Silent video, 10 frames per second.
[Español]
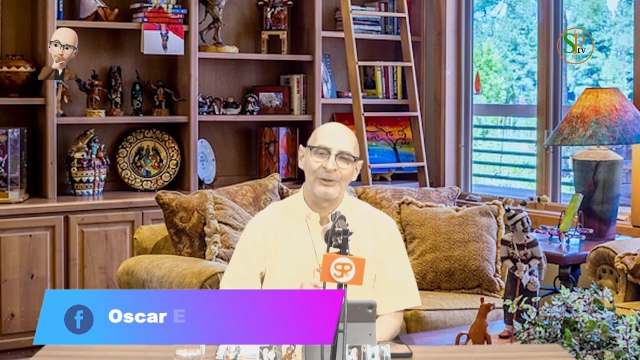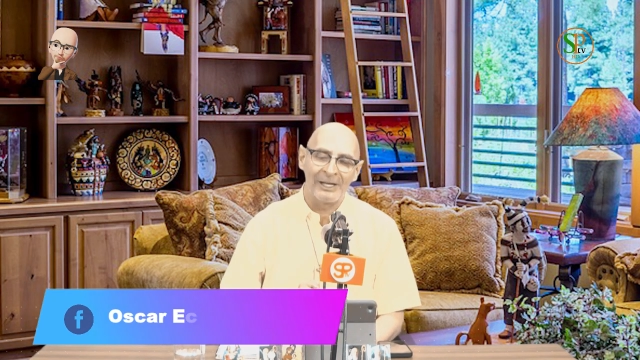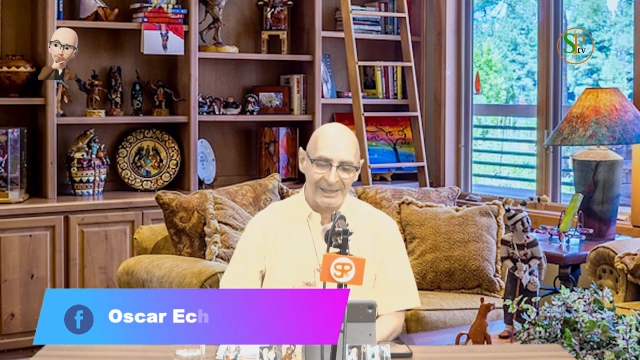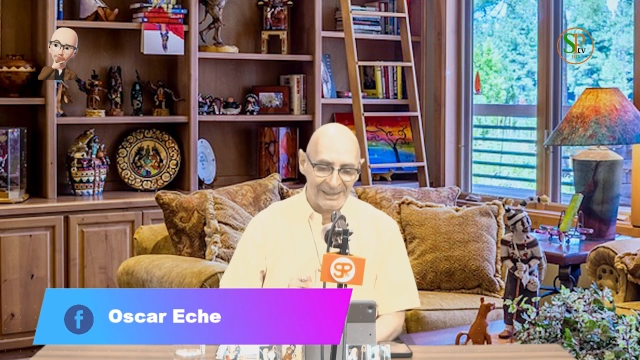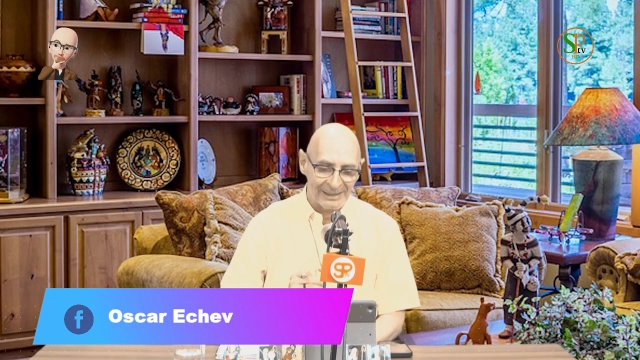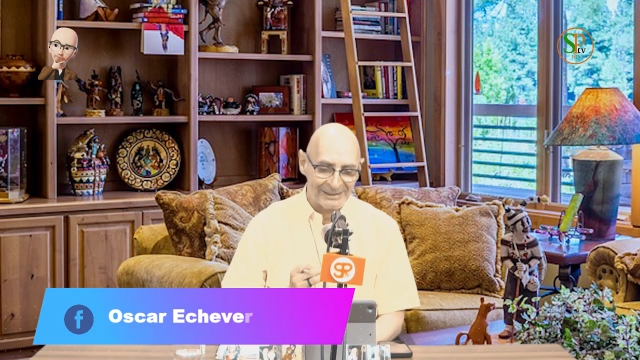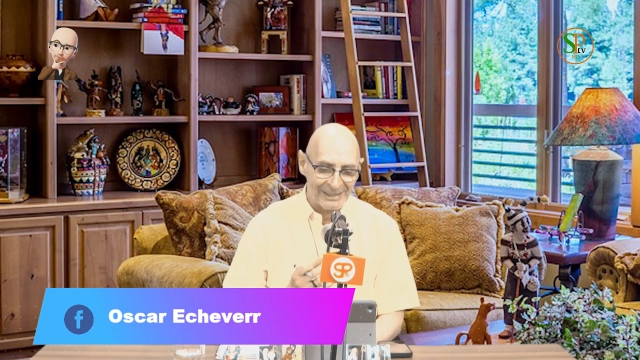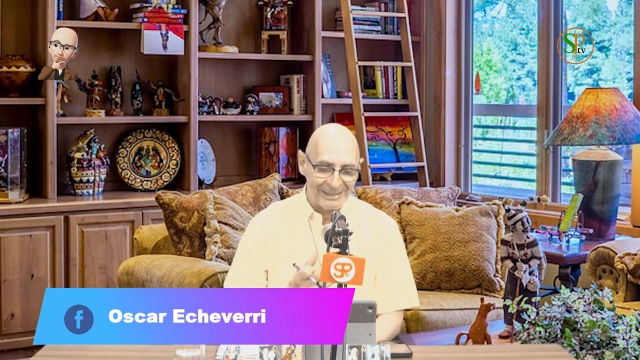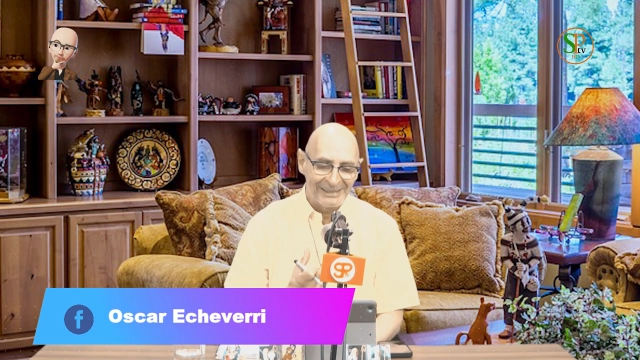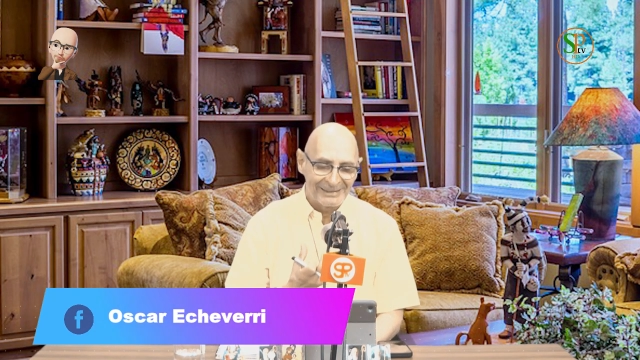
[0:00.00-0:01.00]
de los de
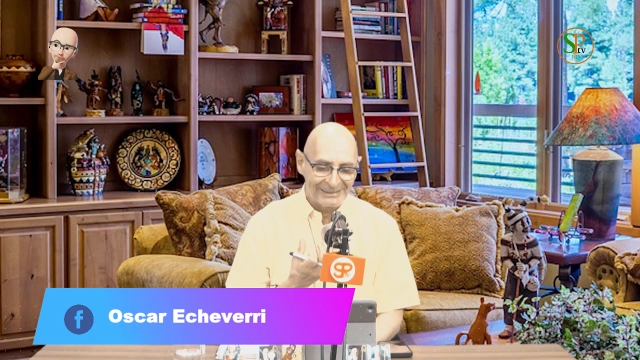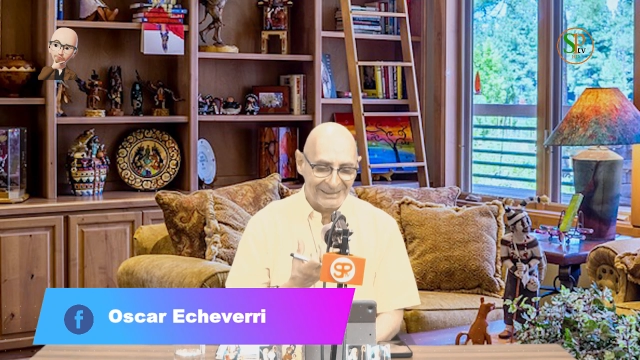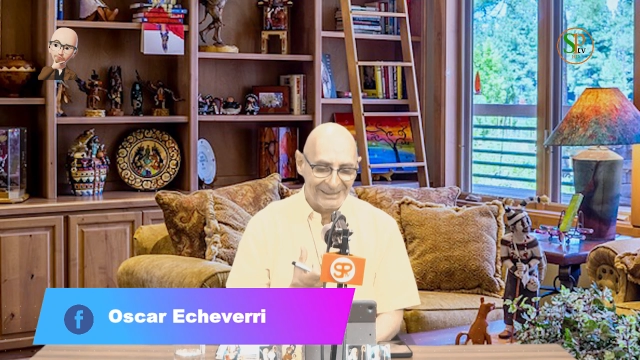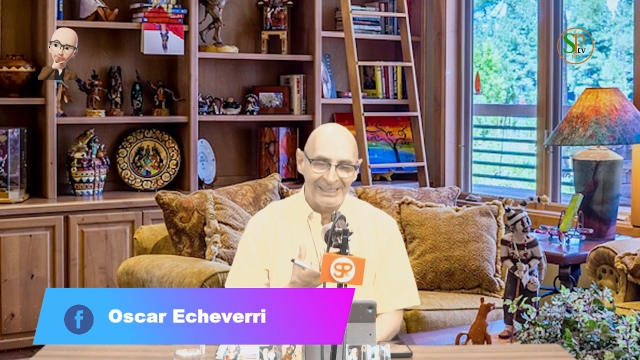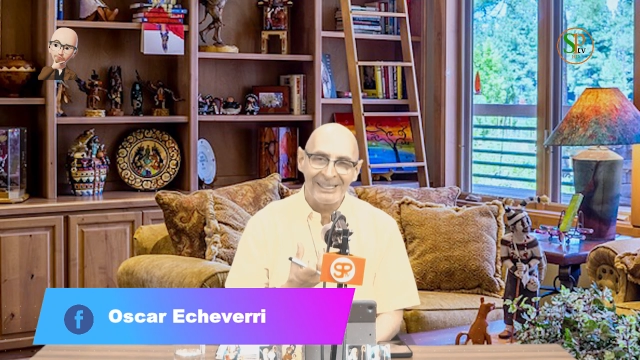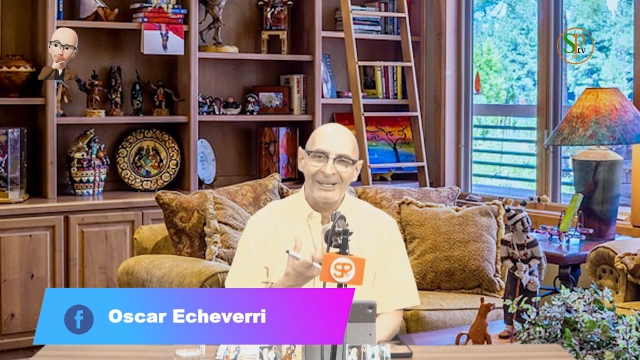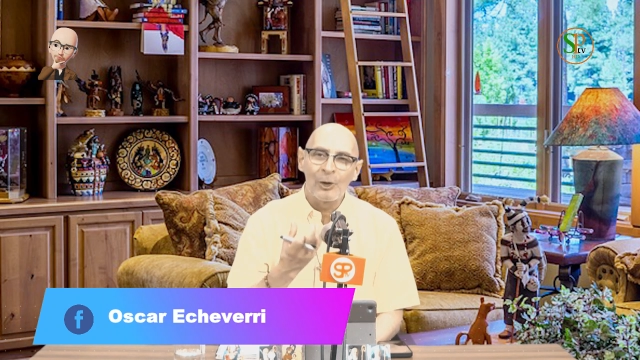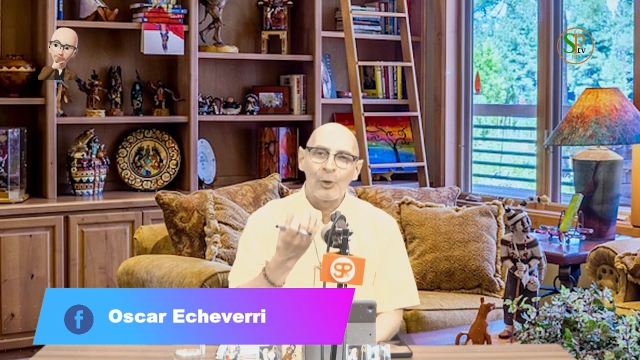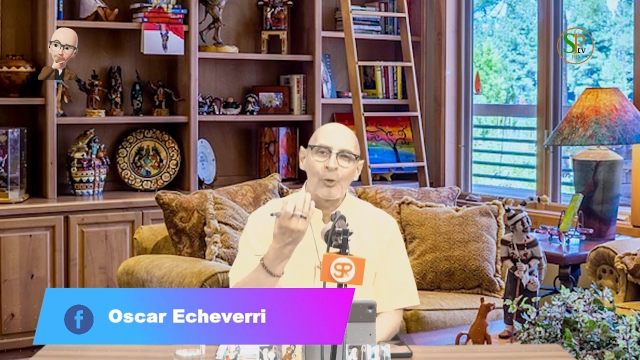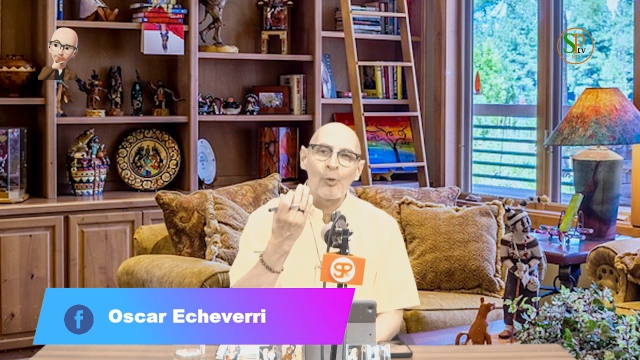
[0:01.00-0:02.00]
la casa
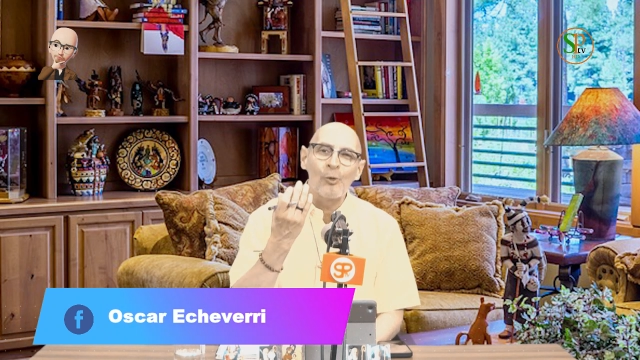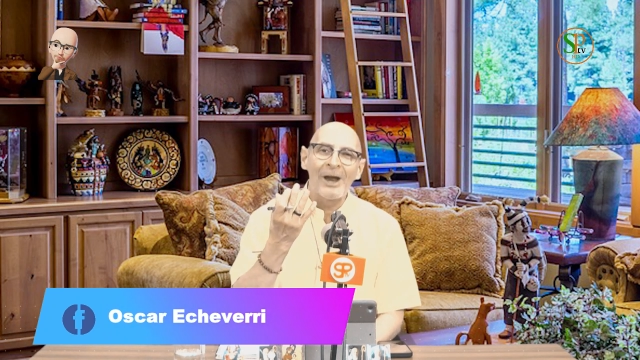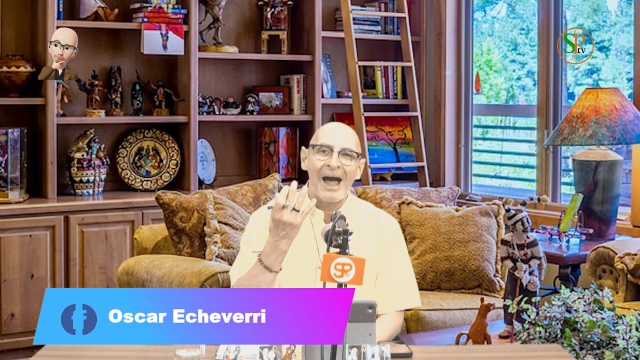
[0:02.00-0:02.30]
tener